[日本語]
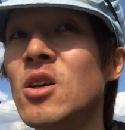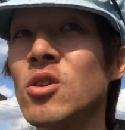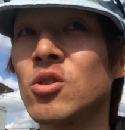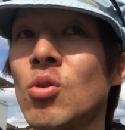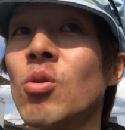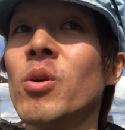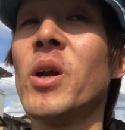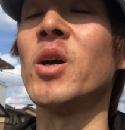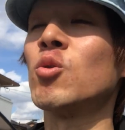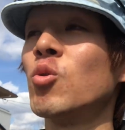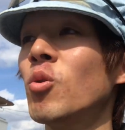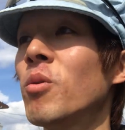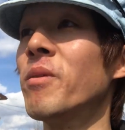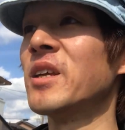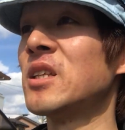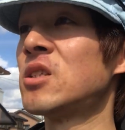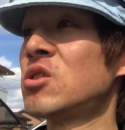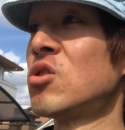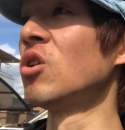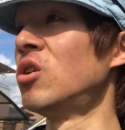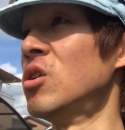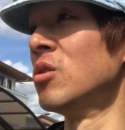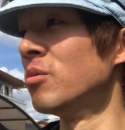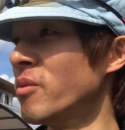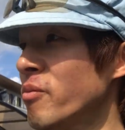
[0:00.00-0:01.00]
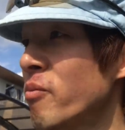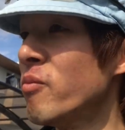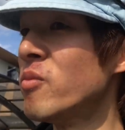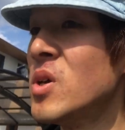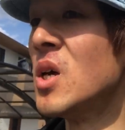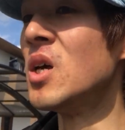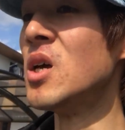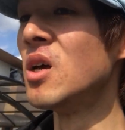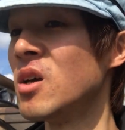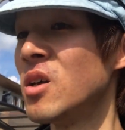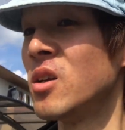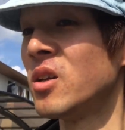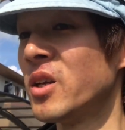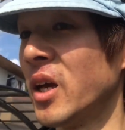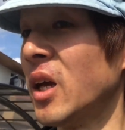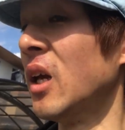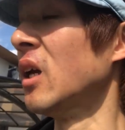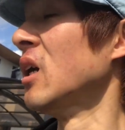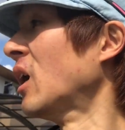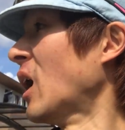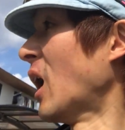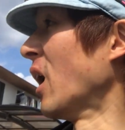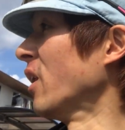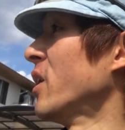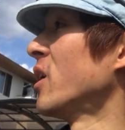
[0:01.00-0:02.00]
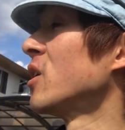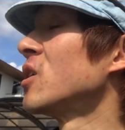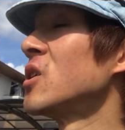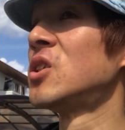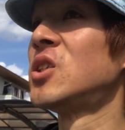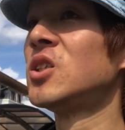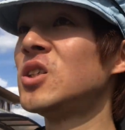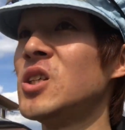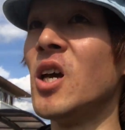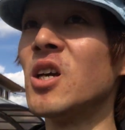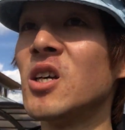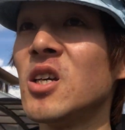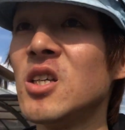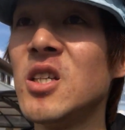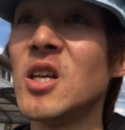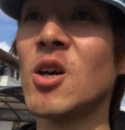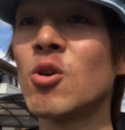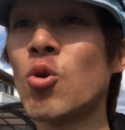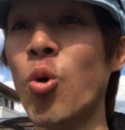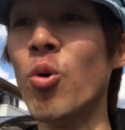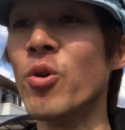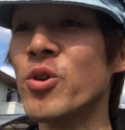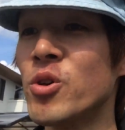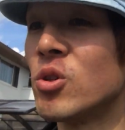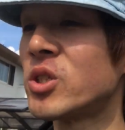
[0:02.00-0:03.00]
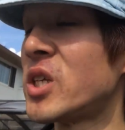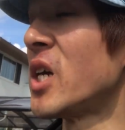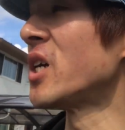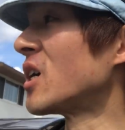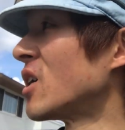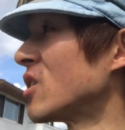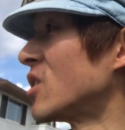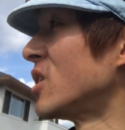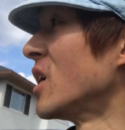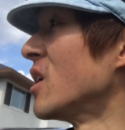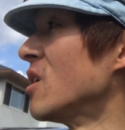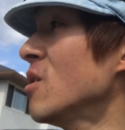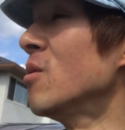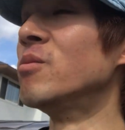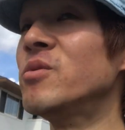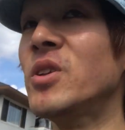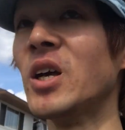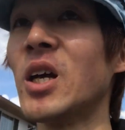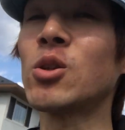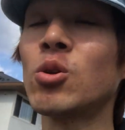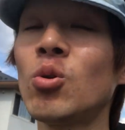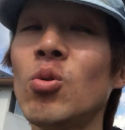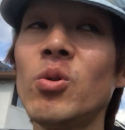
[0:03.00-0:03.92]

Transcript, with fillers: それは個別上報あんなに税金で豪遊生活できる納